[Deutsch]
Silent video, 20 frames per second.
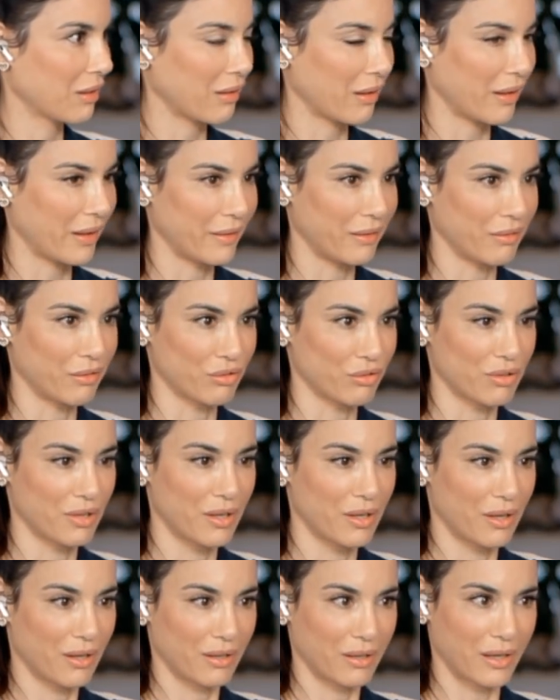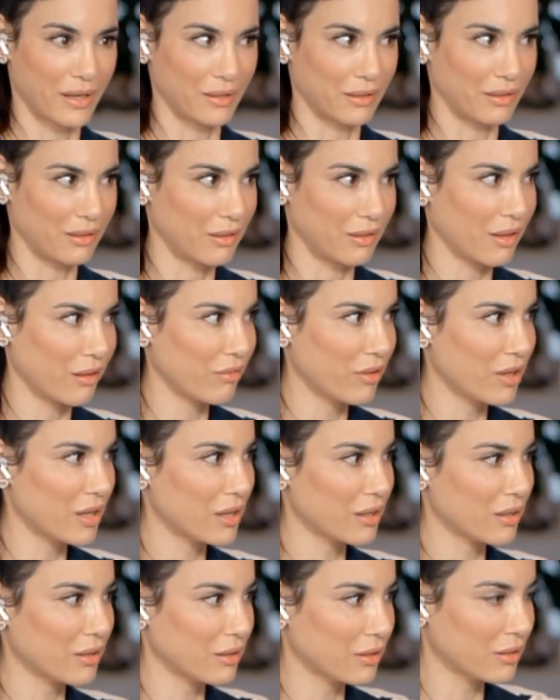keine, keinen
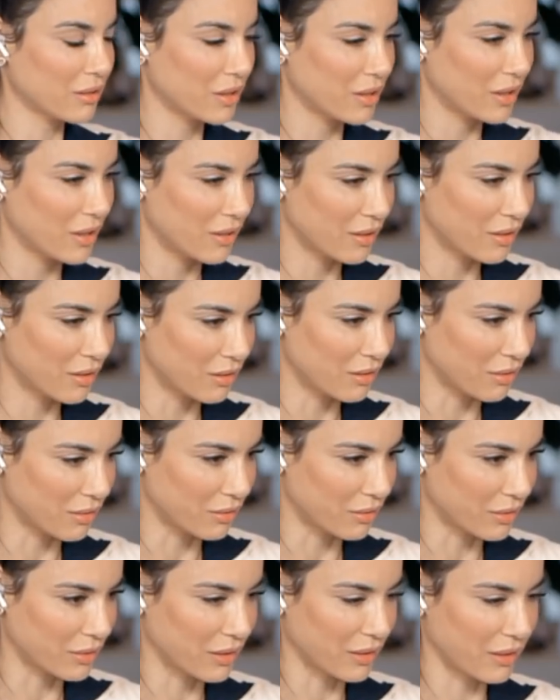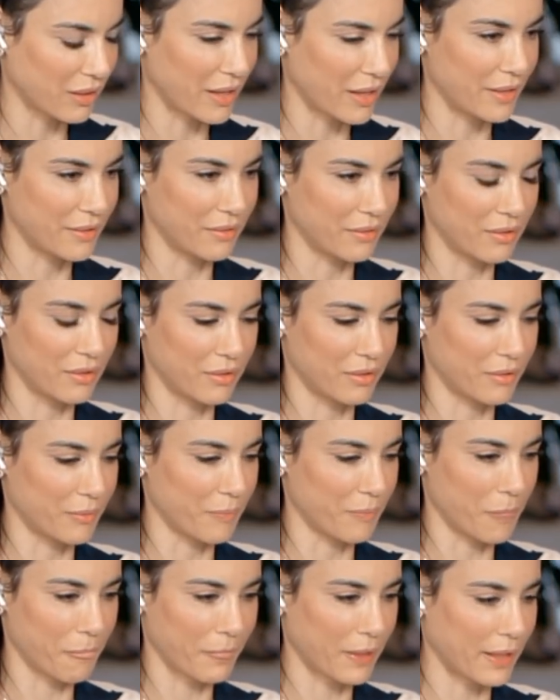Kinderwagen, äh, kein,
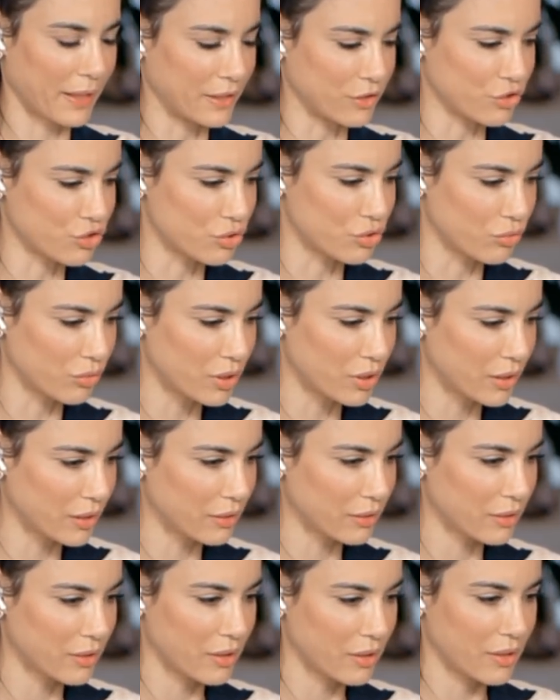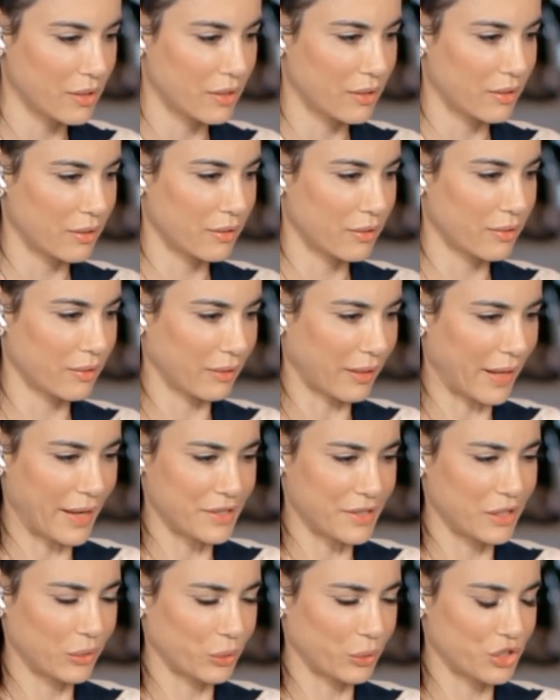ähm, kein Schnuller, äh,
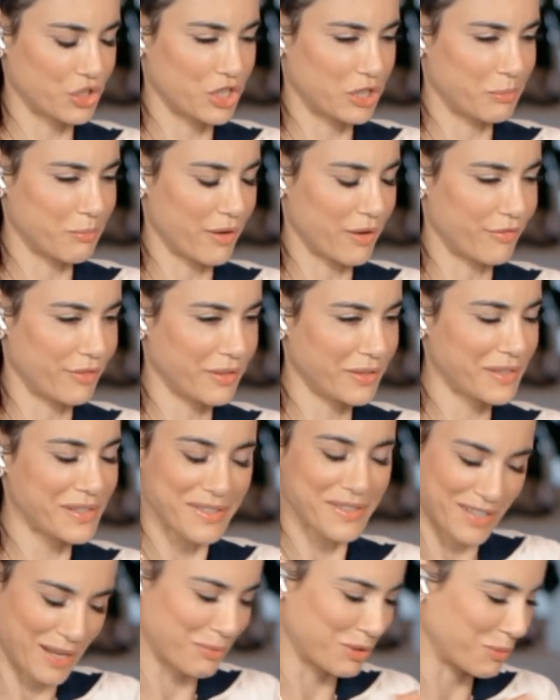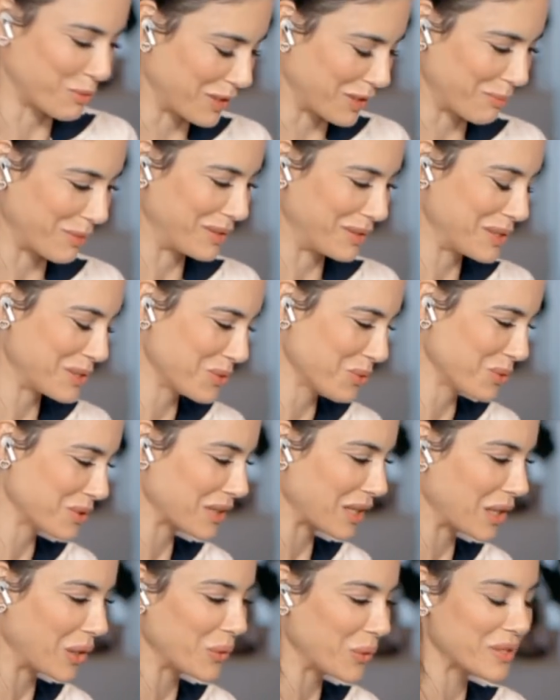rein theoretisch nicht mal Windeln, das habe ich mir aber nicht so
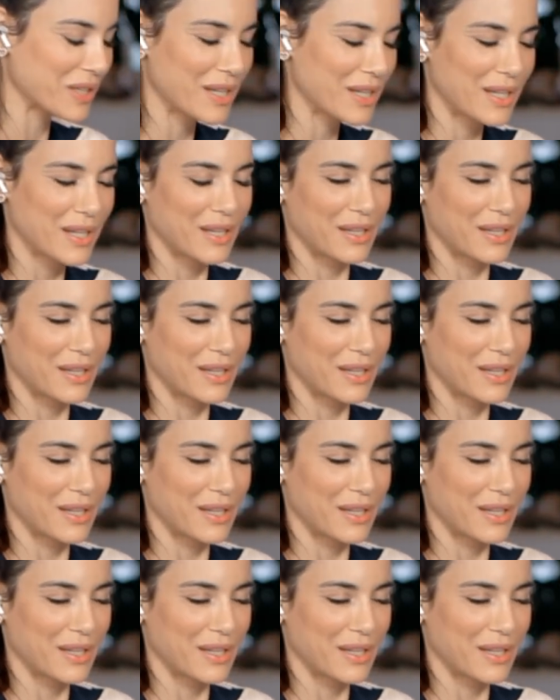getraut.